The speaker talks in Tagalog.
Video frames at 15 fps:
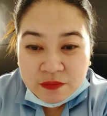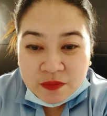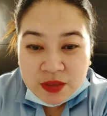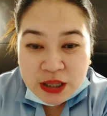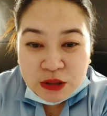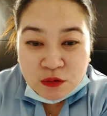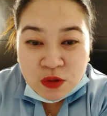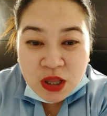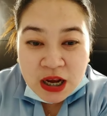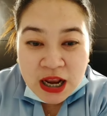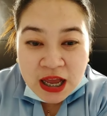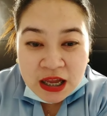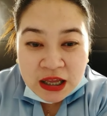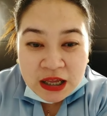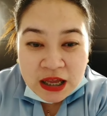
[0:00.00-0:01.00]
Ito na
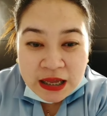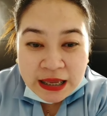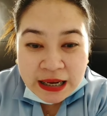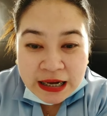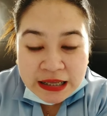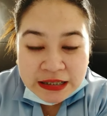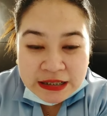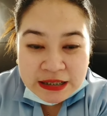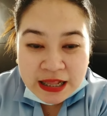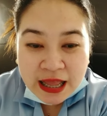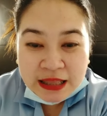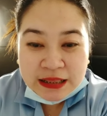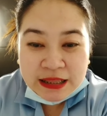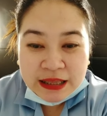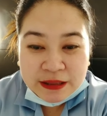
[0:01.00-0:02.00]
lang ang LS
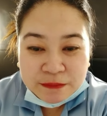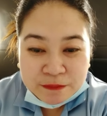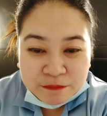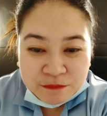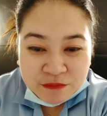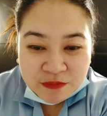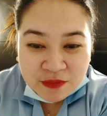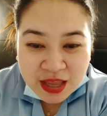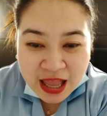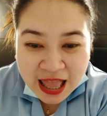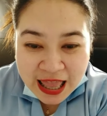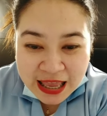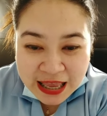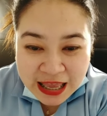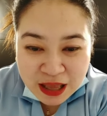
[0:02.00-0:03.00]
natin.
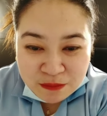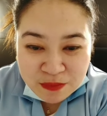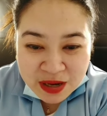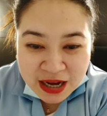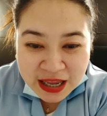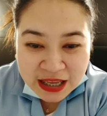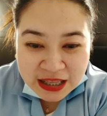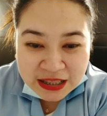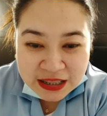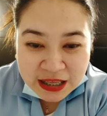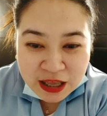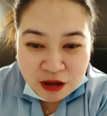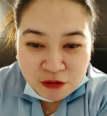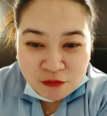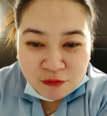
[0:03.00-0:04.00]
Ay, kaya pala
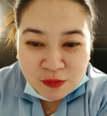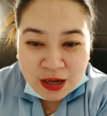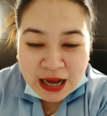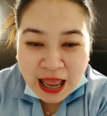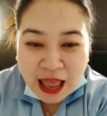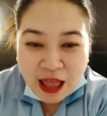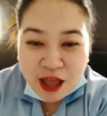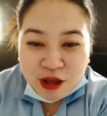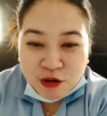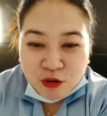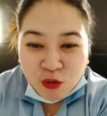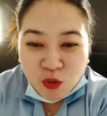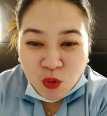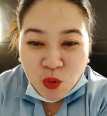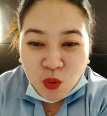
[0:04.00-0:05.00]
hintay ako wala.
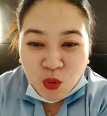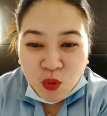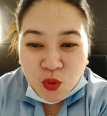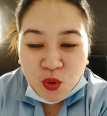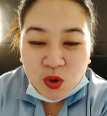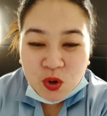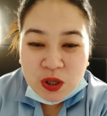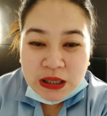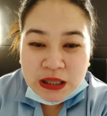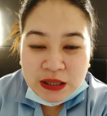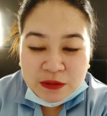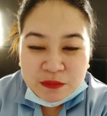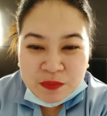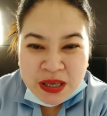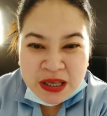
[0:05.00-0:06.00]
Oo,
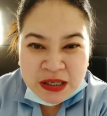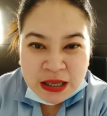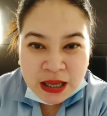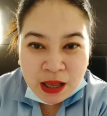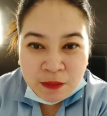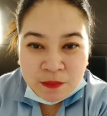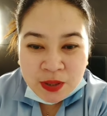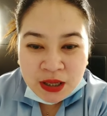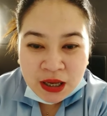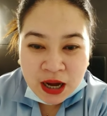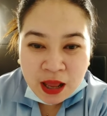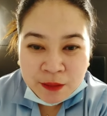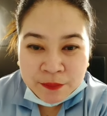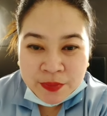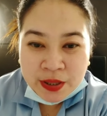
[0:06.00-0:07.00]
busy kami,
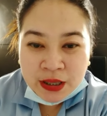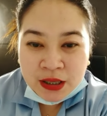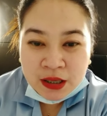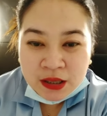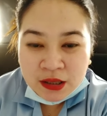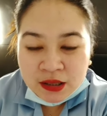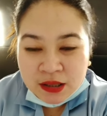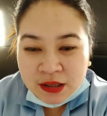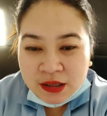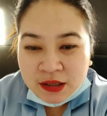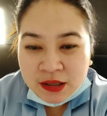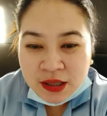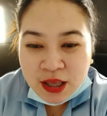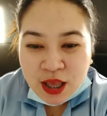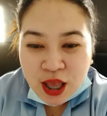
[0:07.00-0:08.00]
grabe.
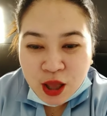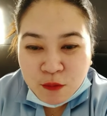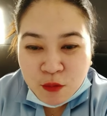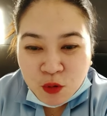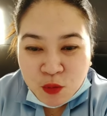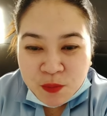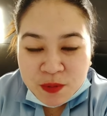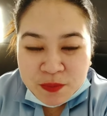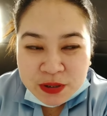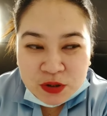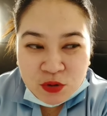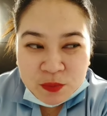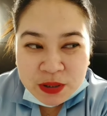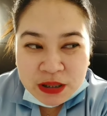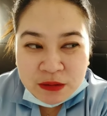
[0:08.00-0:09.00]
Ewan ko ba ba't
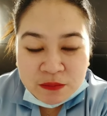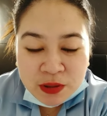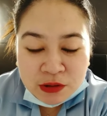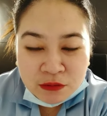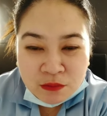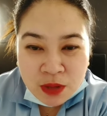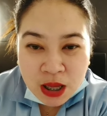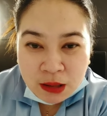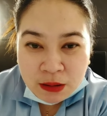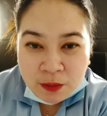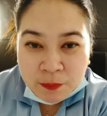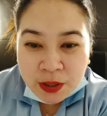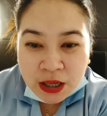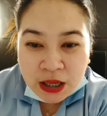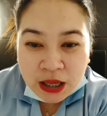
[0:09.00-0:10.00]
dumating pa itong mga
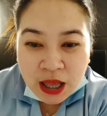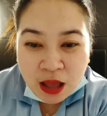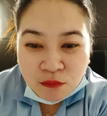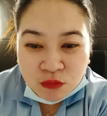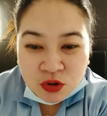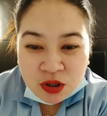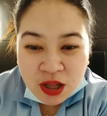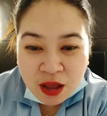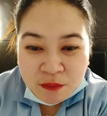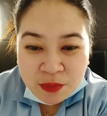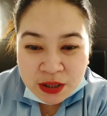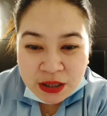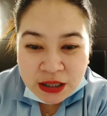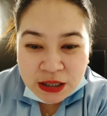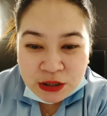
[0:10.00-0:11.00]
manggagamot
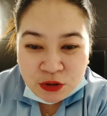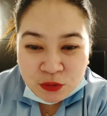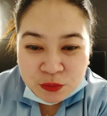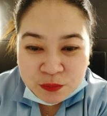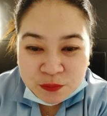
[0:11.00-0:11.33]
namin dito?